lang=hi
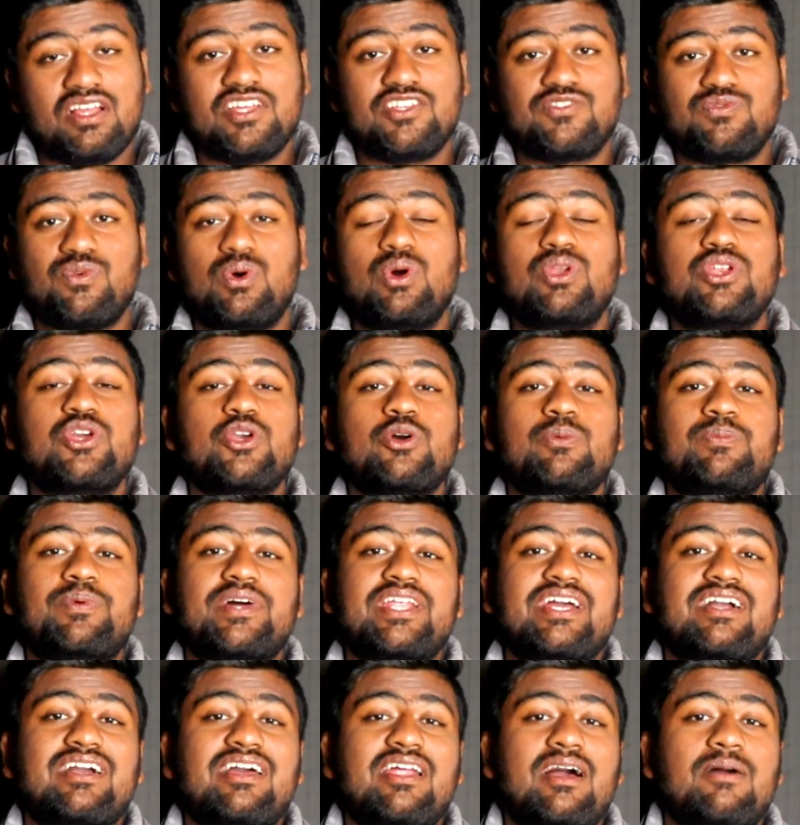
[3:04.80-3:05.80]
इस फोन के
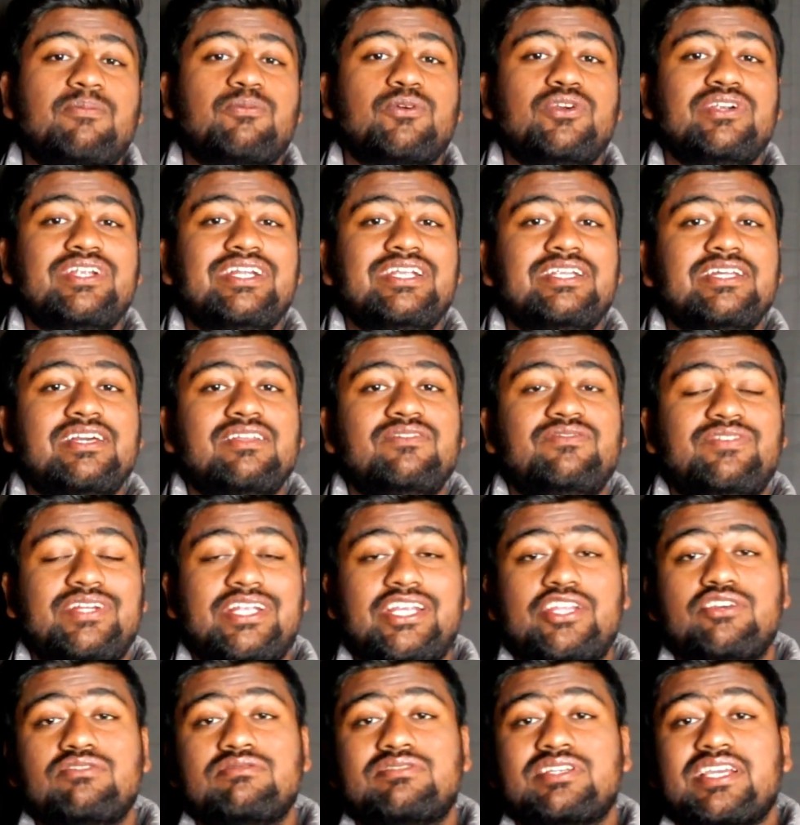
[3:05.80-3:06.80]
ऊपर अगर आपको डिटेल
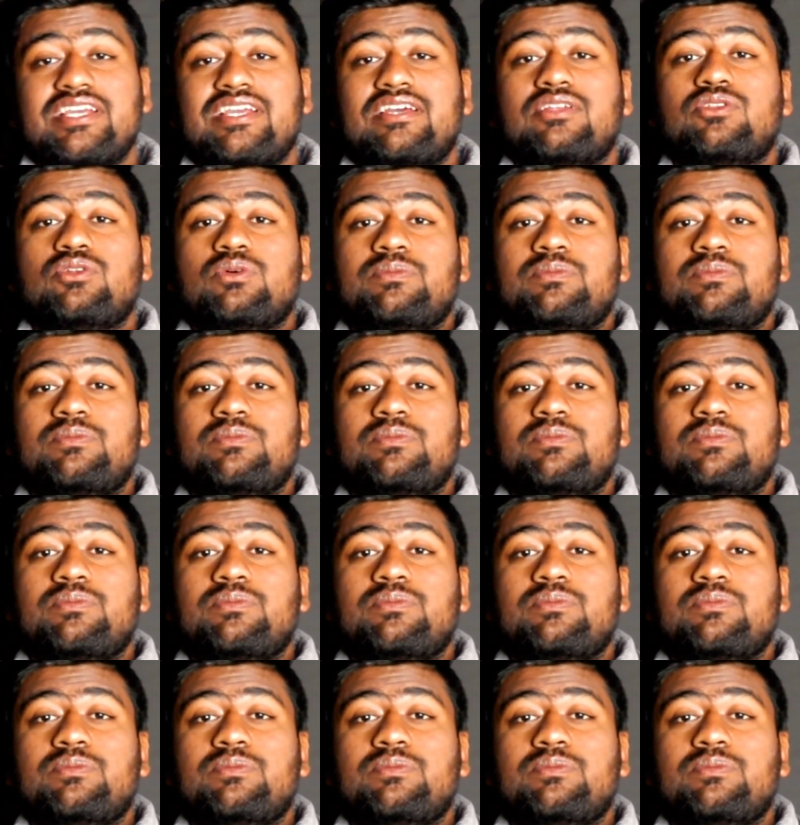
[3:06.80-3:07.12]
वीडियो चाहिए